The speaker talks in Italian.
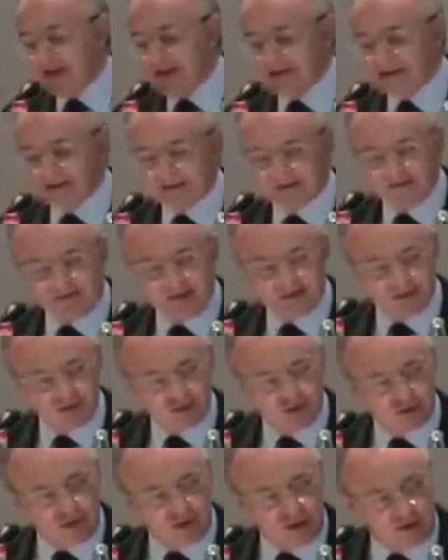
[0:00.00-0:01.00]
E
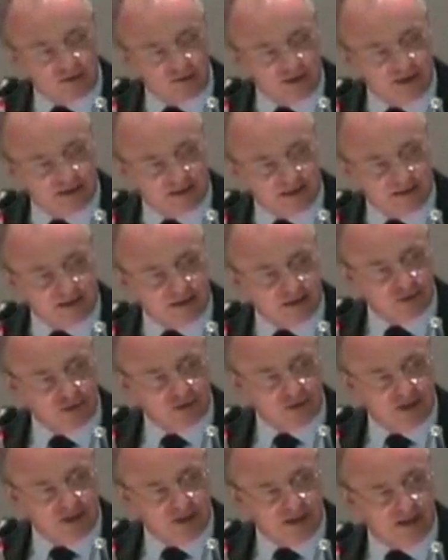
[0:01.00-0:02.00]
Francesco Greco vi ha già
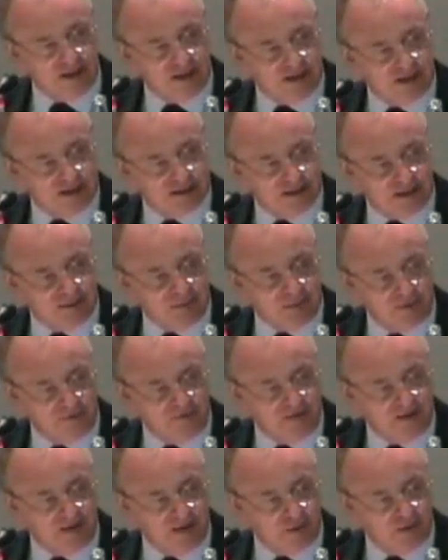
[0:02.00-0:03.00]
detto che si
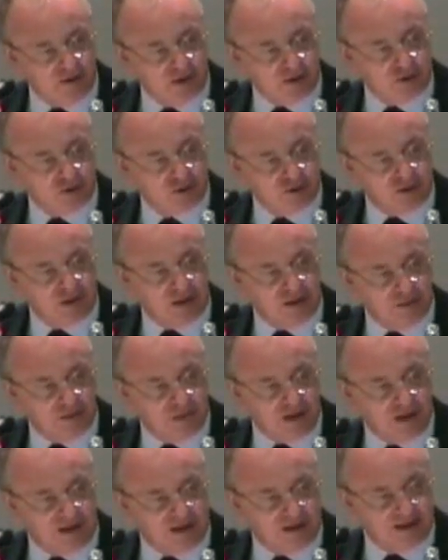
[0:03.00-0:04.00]
profila
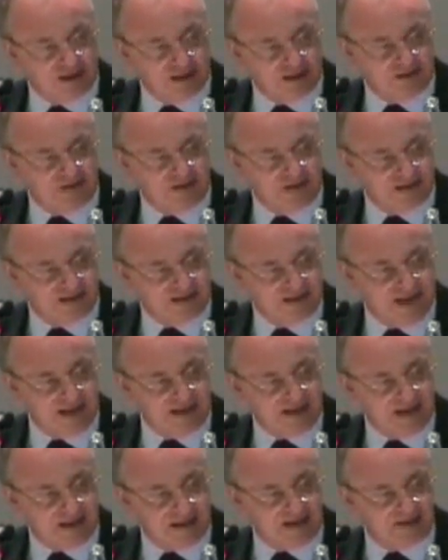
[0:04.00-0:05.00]
all'orizzonte una crisi
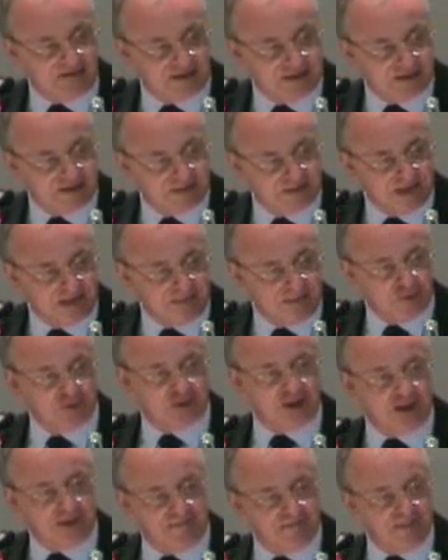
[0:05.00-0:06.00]
finanziaria gravissima
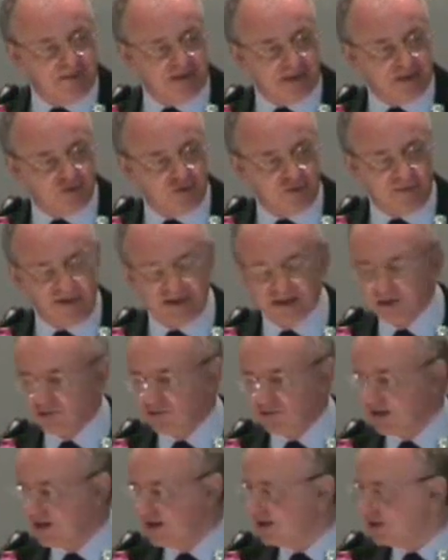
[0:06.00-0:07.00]
che potrebbe
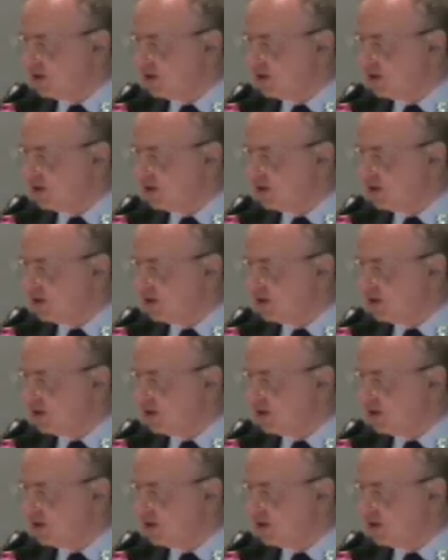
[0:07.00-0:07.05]
trasformarsi in